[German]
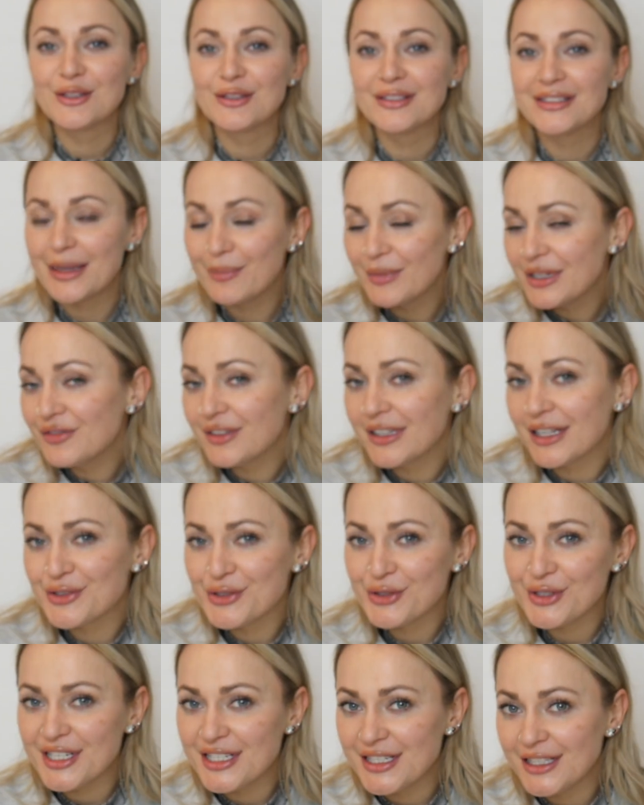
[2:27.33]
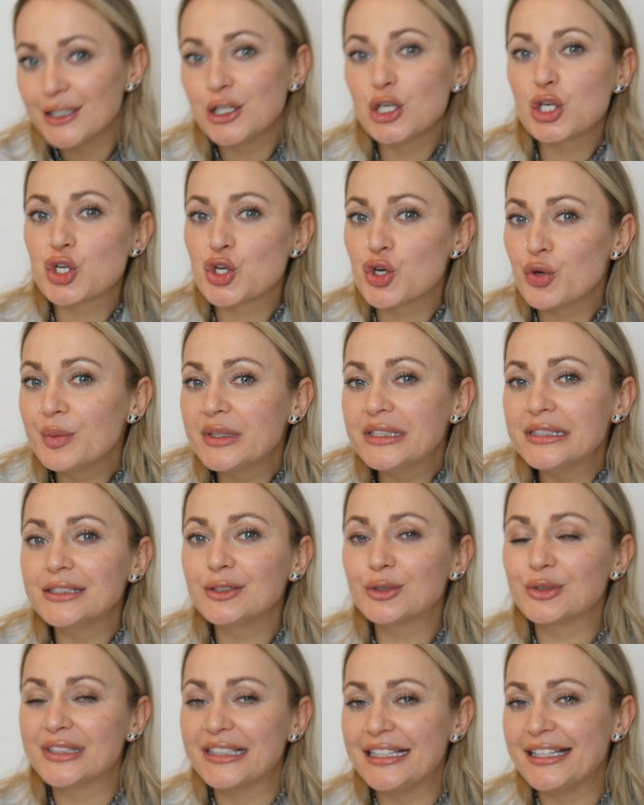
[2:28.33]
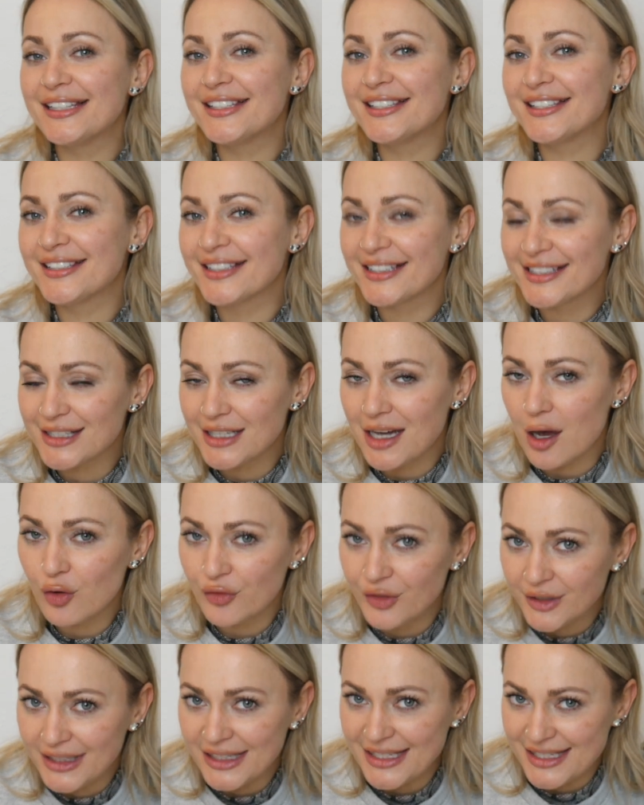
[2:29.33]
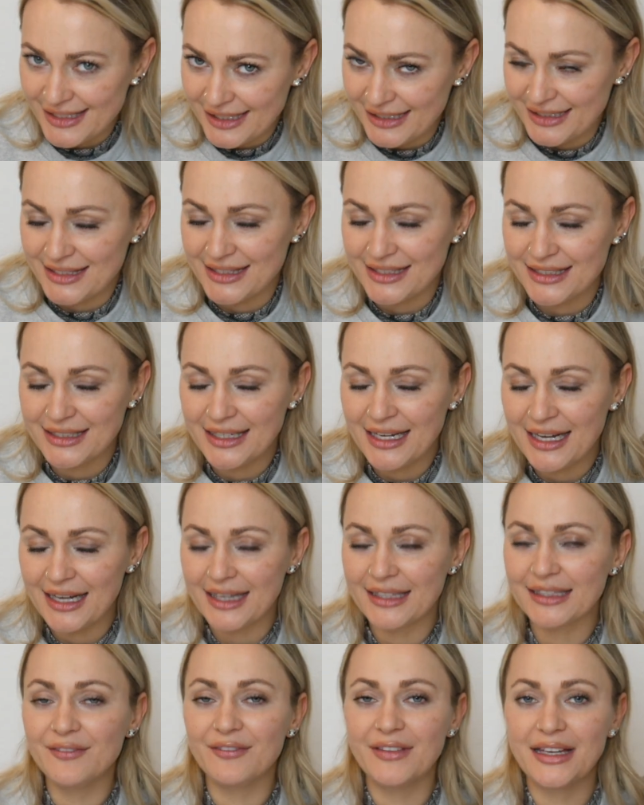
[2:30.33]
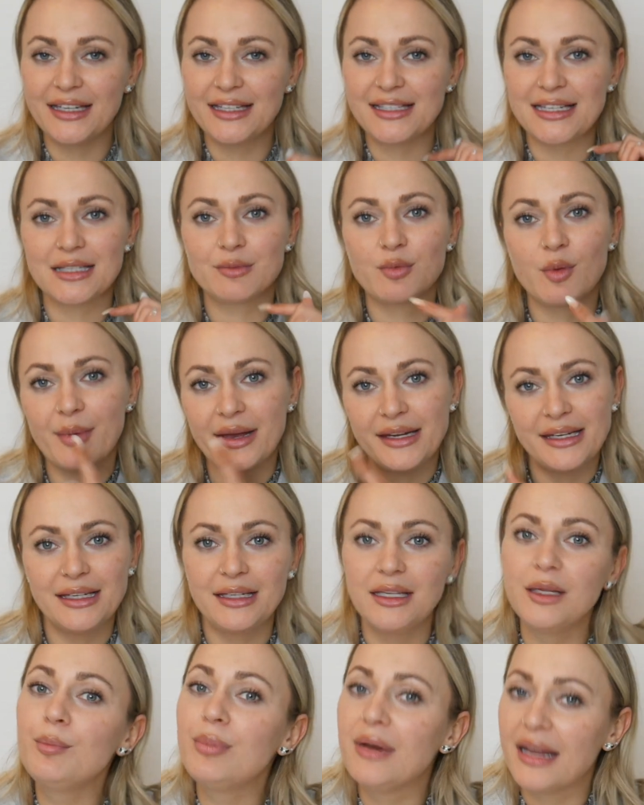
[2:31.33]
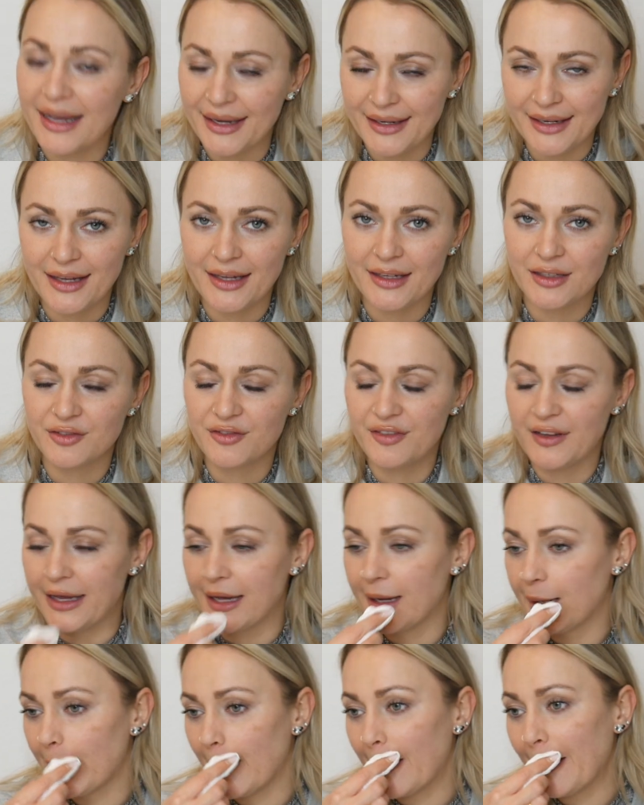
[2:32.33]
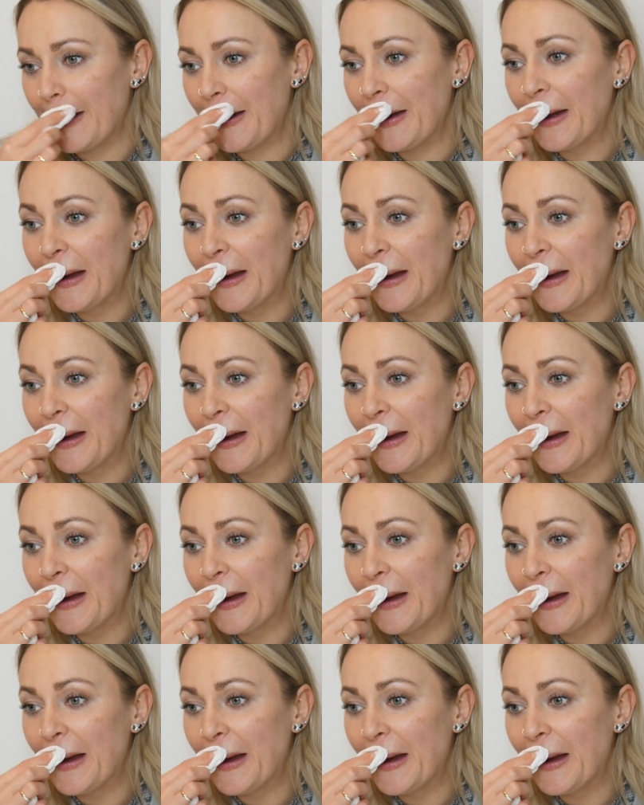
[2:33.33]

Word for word: Damit wir natürlich hier nicht schummeln und ich das auch wirklich testen kann, werde ich erstmal meinen Lip Liner entfernen.